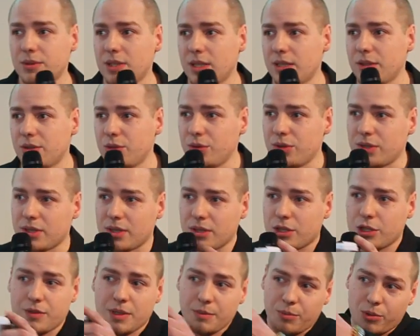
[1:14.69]
vous avez
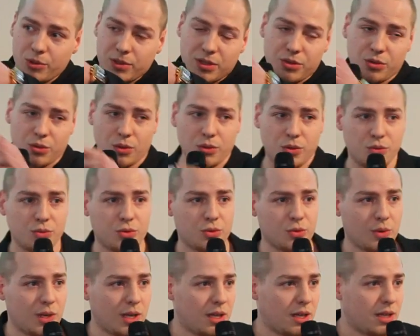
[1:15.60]
juste, je vais le poser sur le
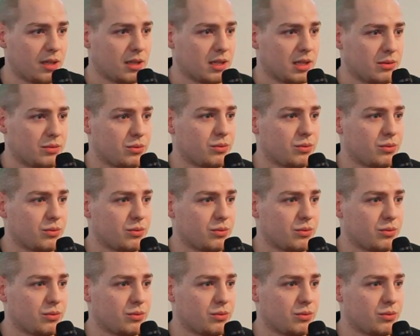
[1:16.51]
comptoir